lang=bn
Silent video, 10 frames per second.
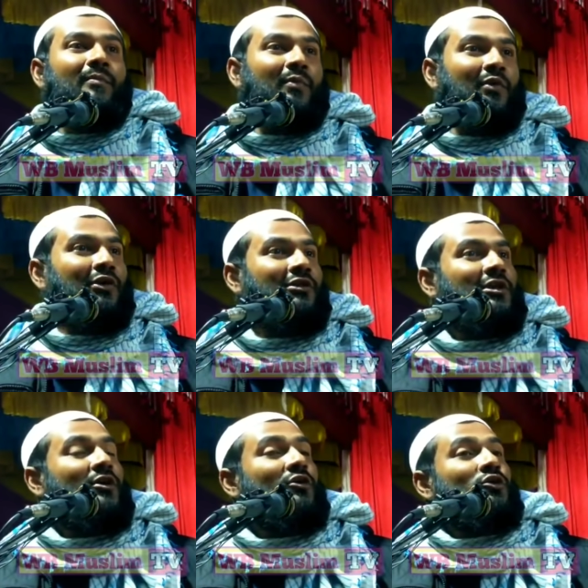মোড়ল
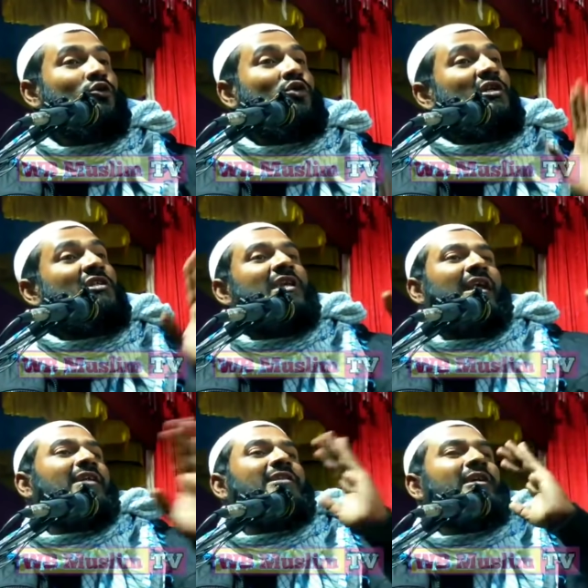তখন দড়ি
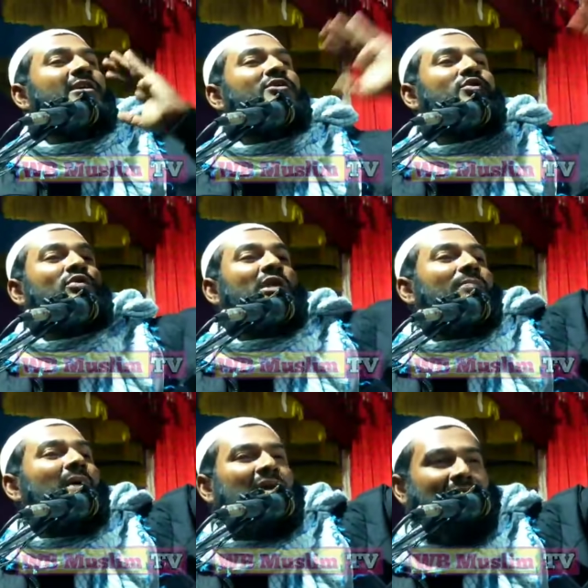ছেড়ে দিয়ে ছুটে
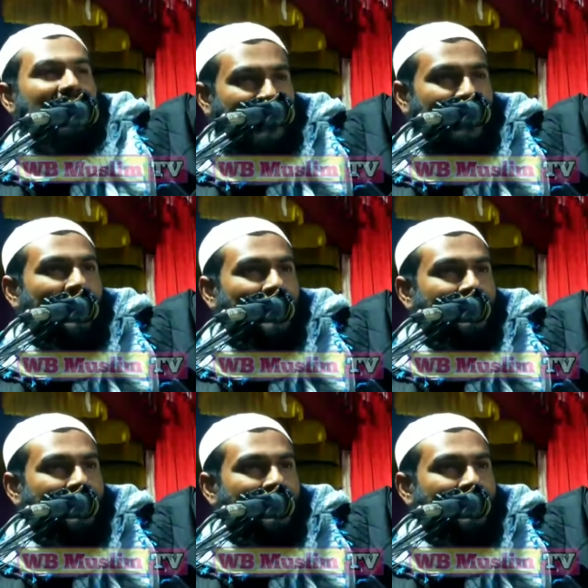পালিয়ে গেল